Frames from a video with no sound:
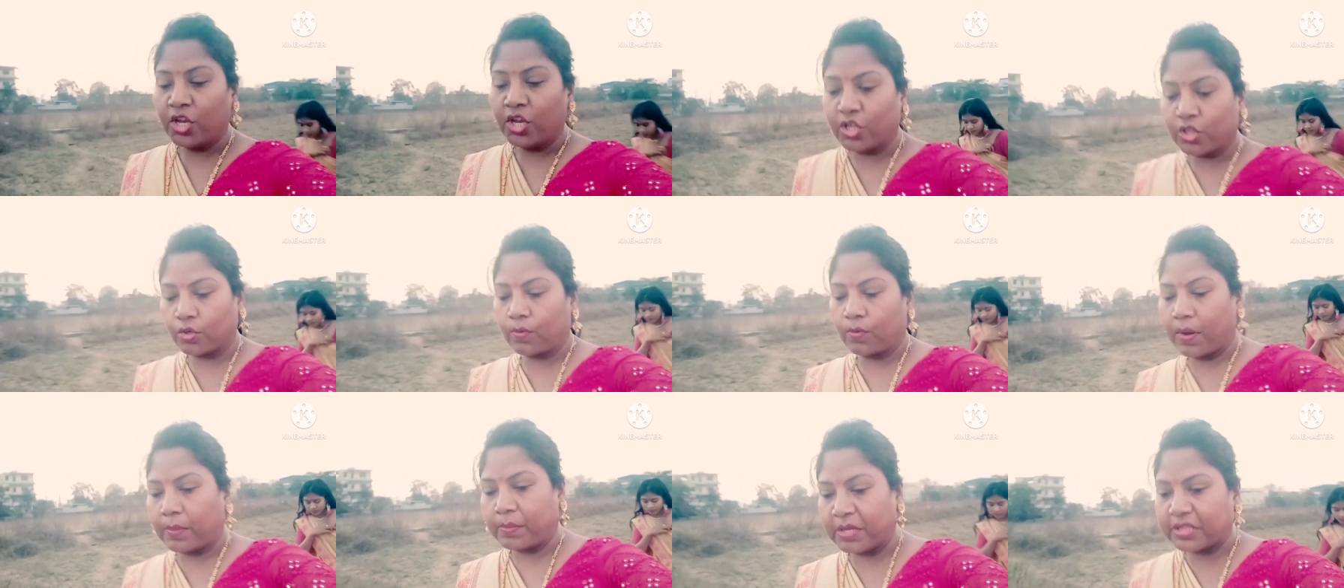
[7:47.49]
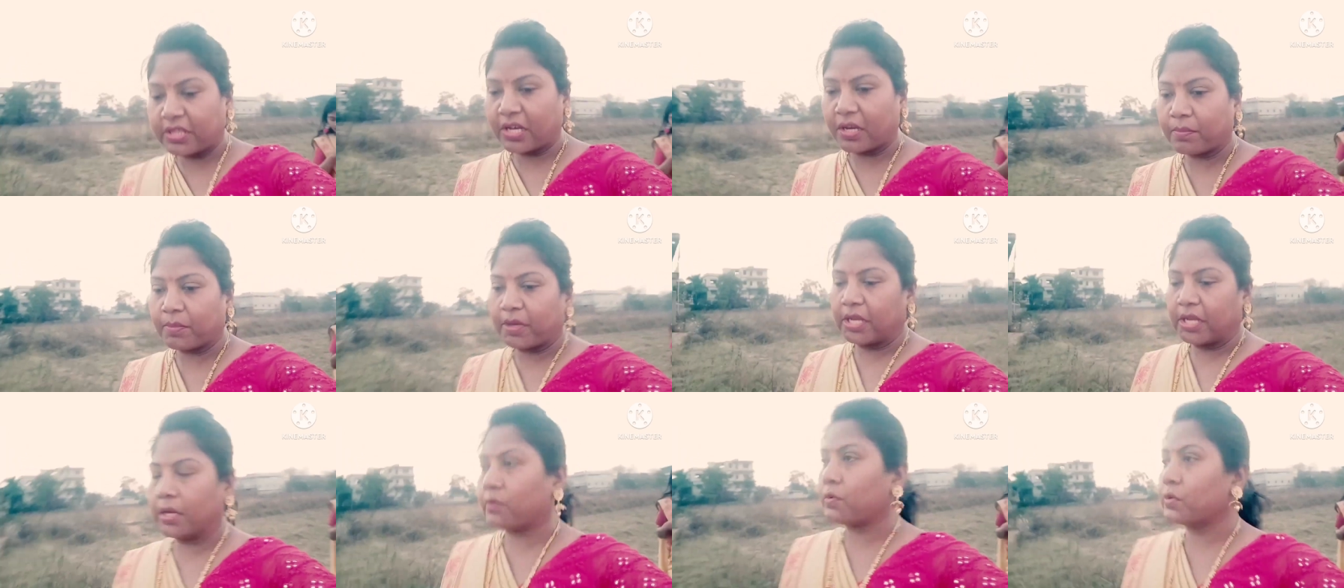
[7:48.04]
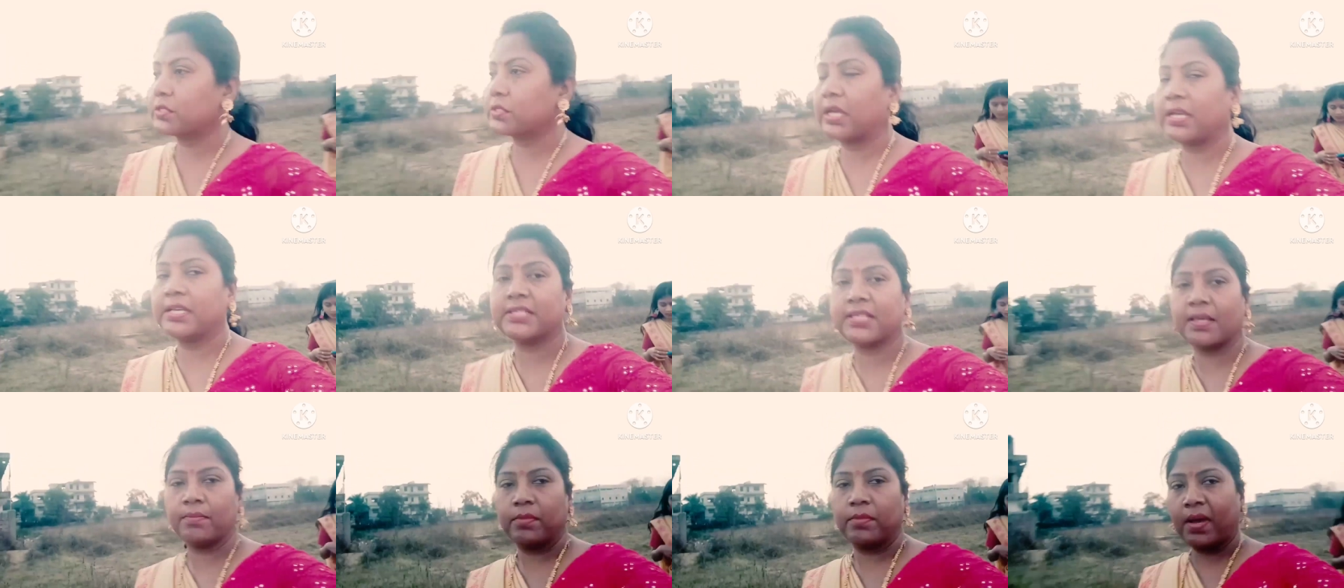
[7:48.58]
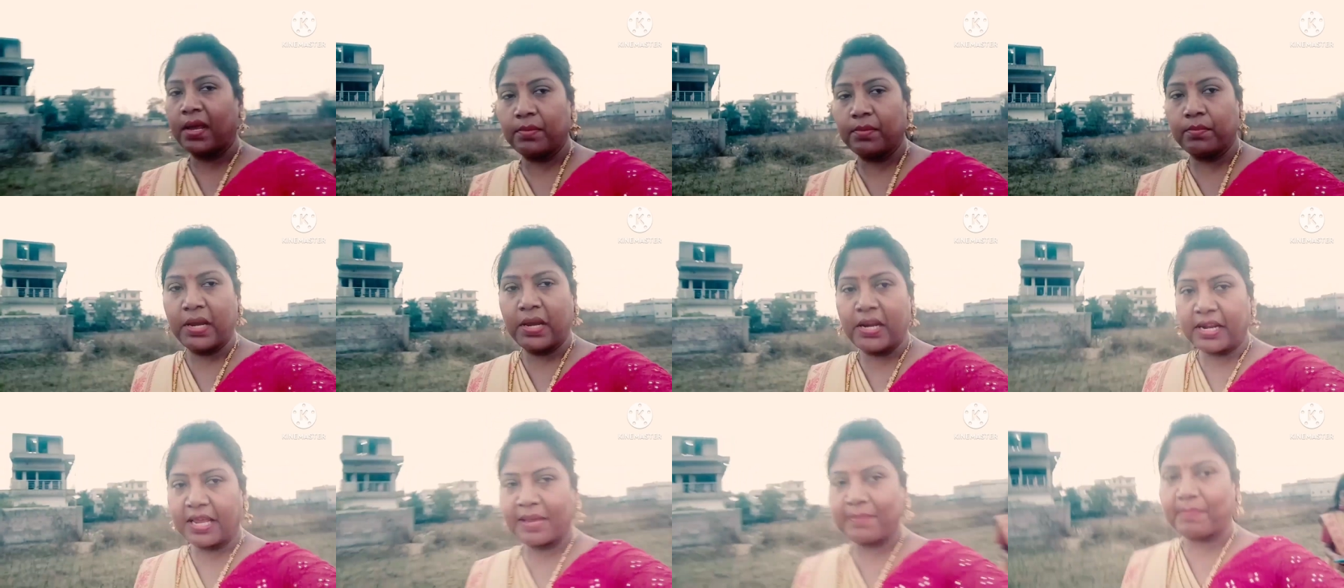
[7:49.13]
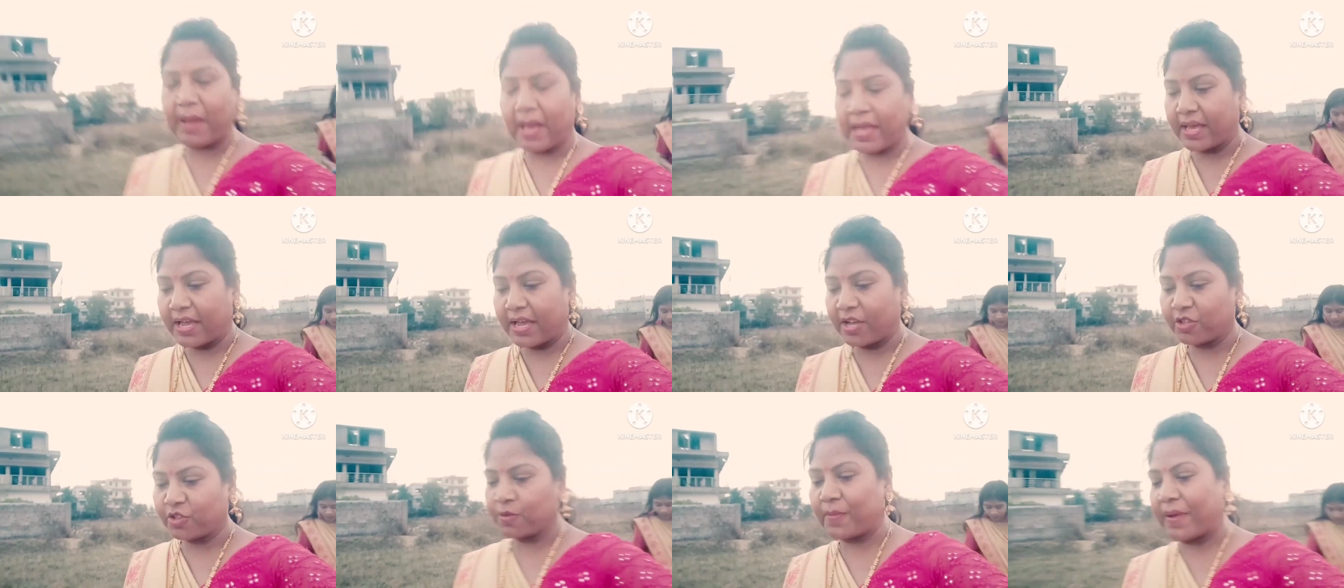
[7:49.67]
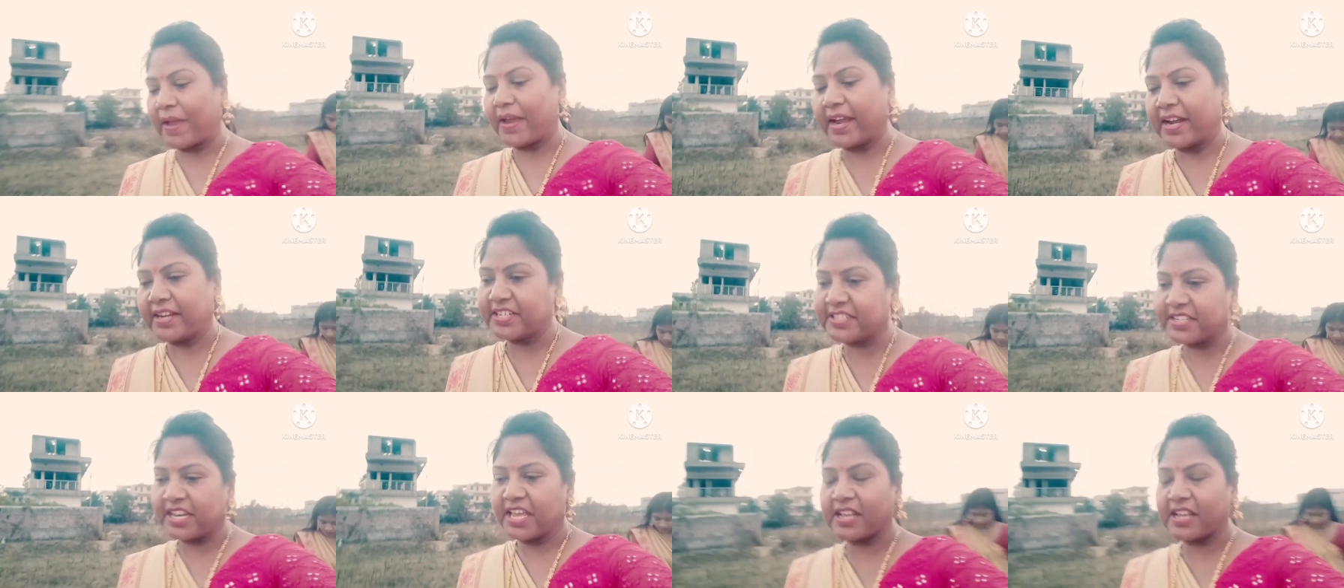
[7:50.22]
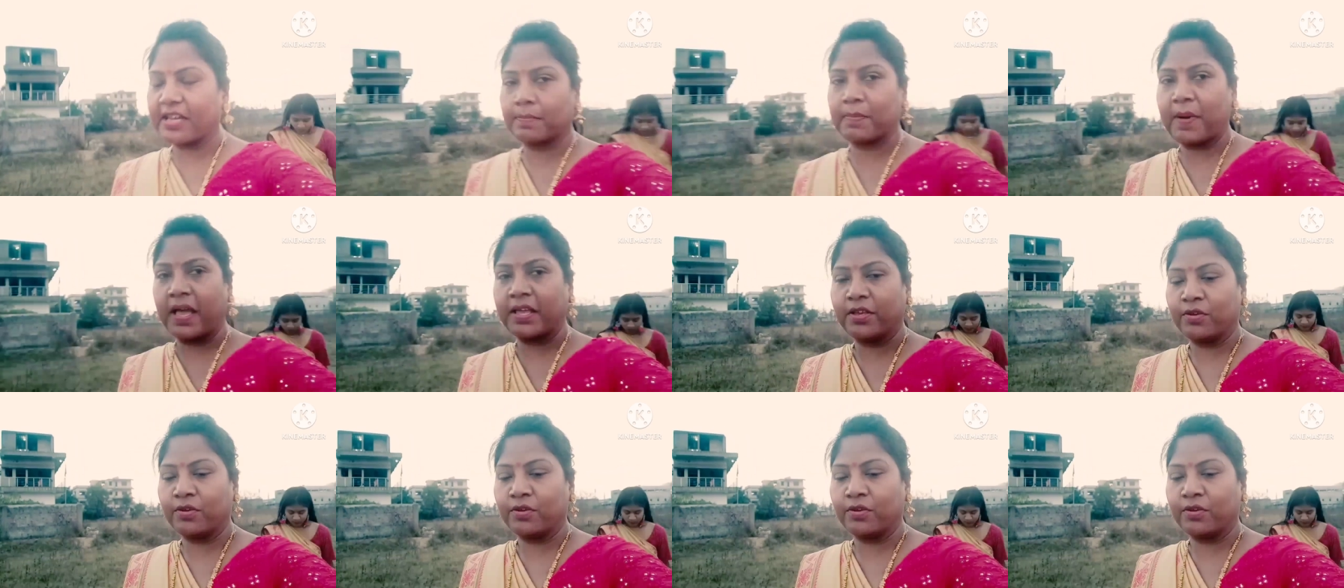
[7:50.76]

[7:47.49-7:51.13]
तो वो अभी तक मेरे को सही से मिल नहीं पाया है तो मैं एडिट नहीं कर पाई